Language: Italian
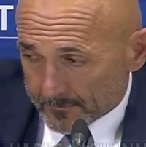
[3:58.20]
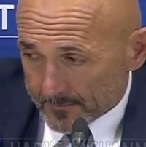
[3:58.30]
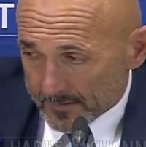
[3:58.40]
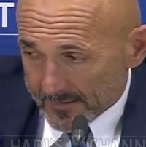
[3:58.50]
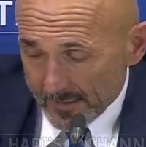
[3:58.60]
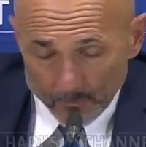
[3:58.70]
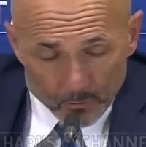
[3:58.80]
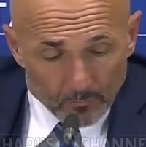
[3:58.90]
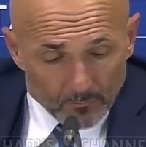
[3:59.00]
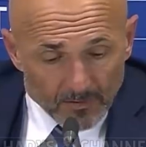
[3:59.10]
siamo
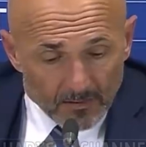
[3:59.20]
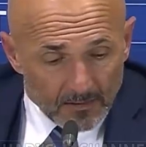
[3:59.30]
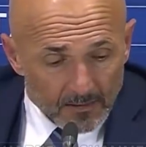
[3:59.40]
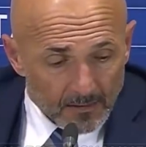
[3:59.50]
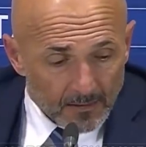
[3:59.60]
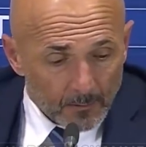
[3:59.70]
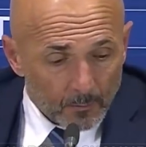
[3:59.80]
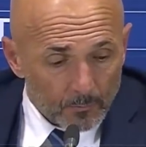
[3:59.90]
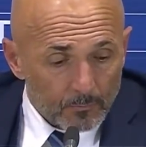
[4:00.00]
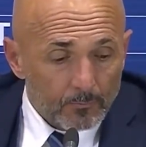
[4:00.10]
convinti che
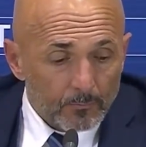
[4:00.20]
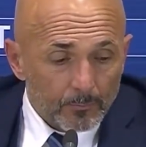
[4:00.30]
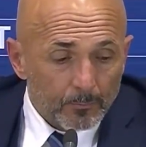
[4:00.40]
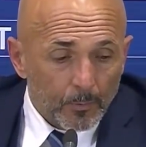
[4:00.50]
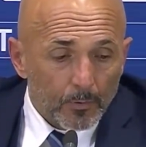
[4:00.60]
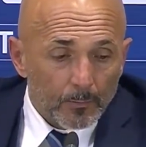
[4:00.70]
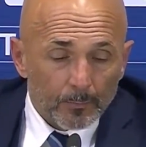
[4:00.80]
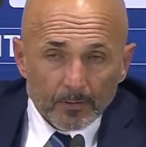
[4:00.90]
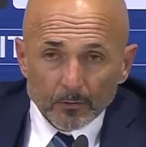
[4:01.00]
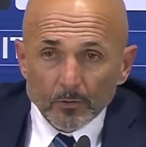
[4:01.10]
poi
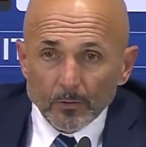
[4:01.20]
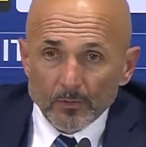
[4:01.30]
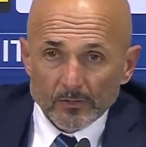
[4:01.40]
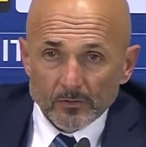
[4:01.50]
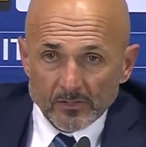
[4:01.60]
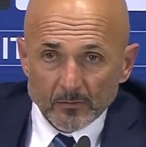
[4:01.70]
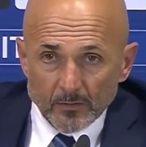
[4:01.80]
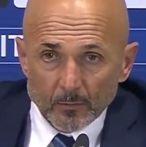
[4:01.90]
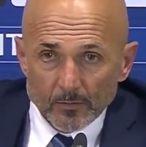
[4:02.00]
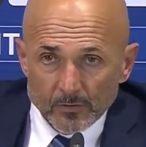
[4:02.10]
per noi questo sia un
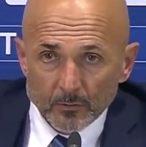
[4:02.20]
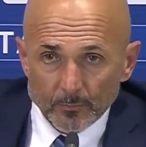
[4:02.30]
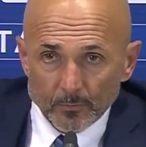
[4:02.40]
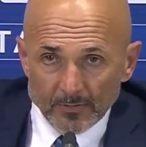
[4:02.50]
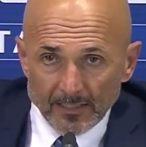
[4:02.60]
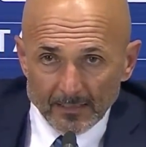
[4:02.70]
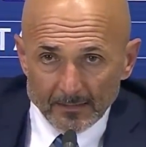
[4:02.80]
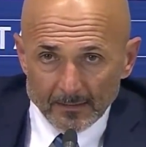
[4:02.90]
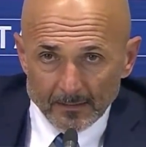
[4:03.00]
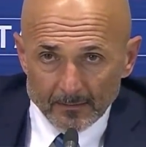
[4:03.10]
acquisto
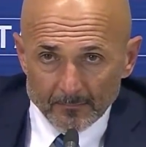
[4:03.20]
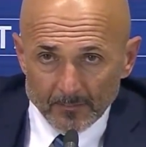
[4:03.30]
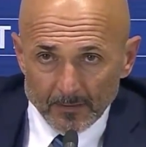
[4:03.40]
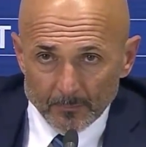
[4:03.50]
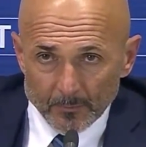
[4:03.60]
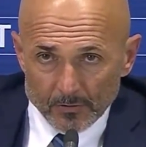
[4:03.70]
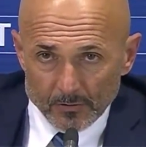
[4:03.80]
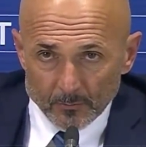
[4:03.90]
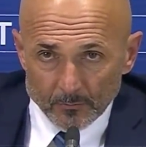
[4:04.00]
importante nel prossimo